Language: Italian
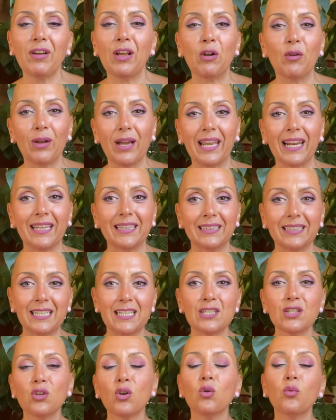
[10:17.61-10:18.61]
ve lo
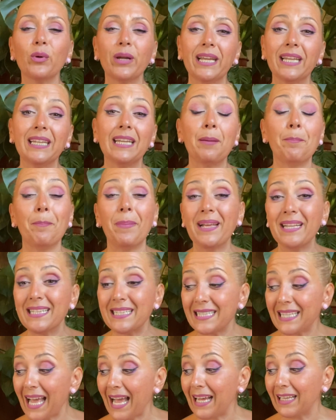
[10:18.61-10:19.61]
garantisco, quindi
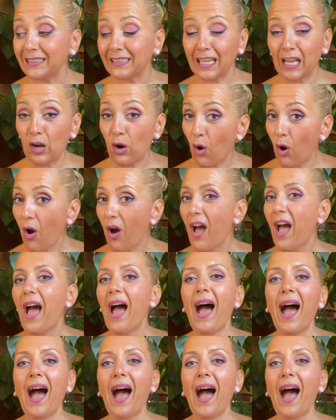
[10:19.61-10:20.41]
pensatelo